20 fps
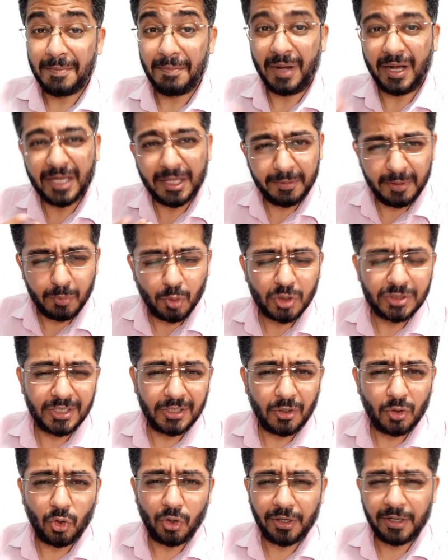बाकी भी बहुत
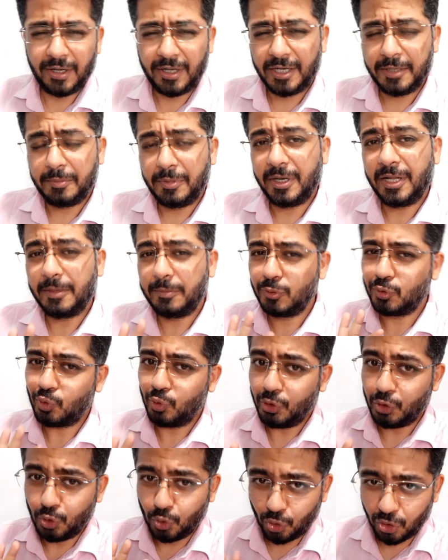सारा कॉन्टेंट है बट आप
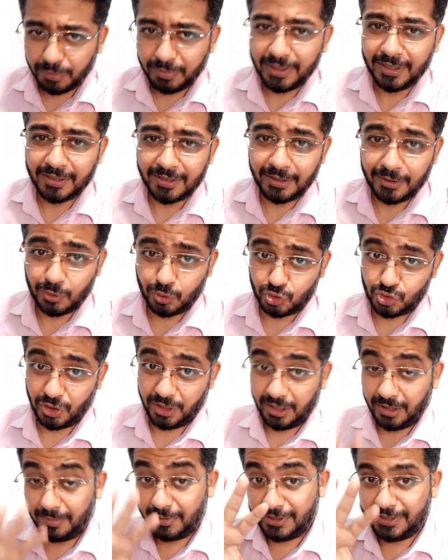उसको इग्नोर भी कर देंगे तो
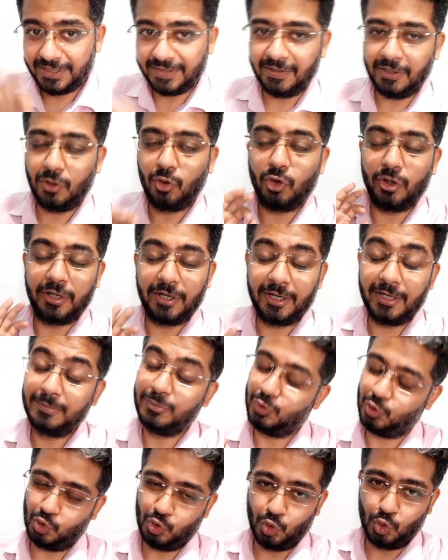चलेगा बट ये वाला कॉन्टेंट
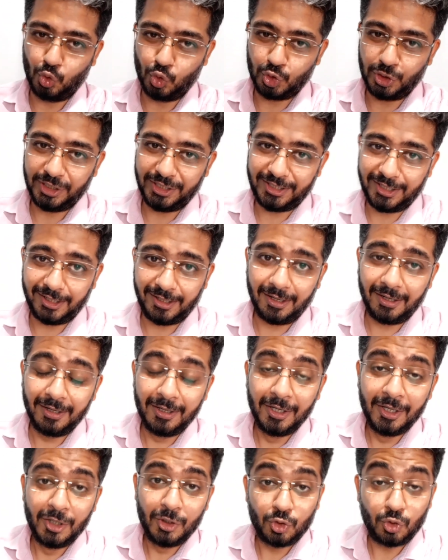आप ज़रूर देखिएगा
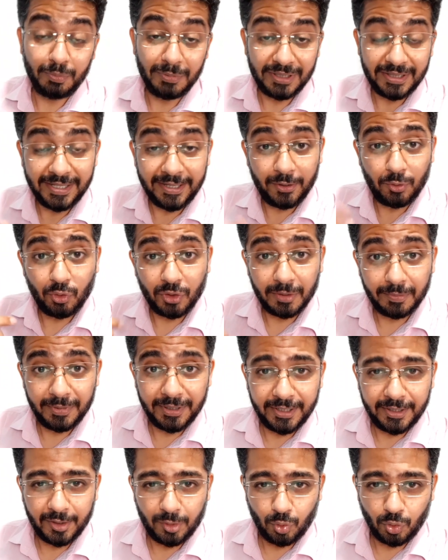तो मिलते हैं एक और
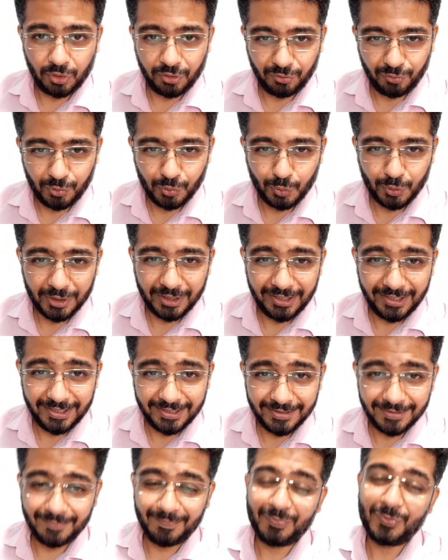अपडेट एक और रिव्यू के
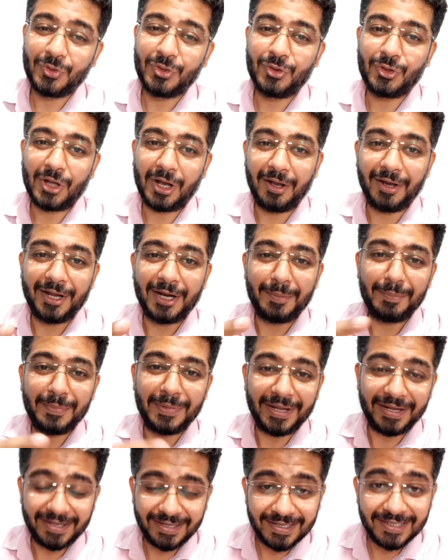लिए अगर आप
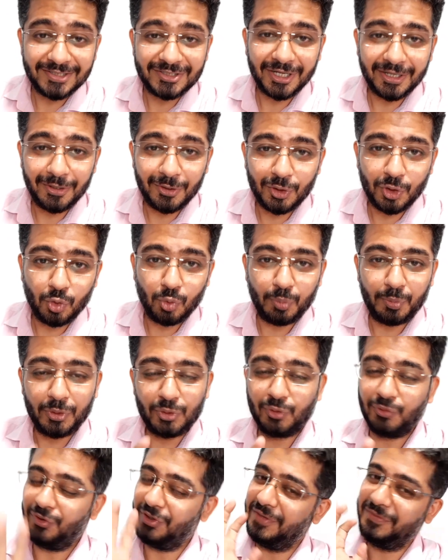नए हैं चैनल के ऊपर
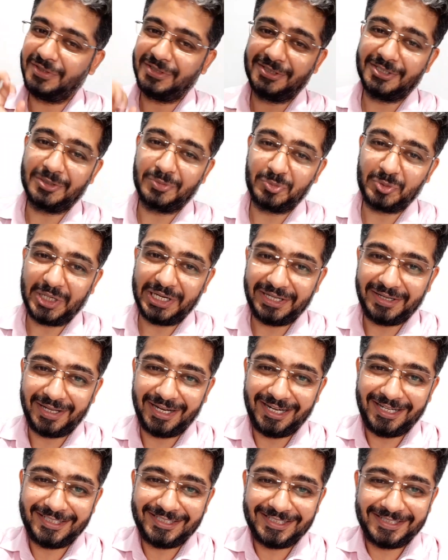तो फटाफट सब्सक्राइब कर
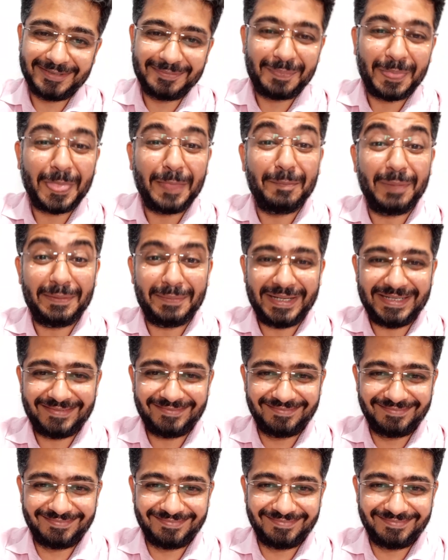लीजिए बाय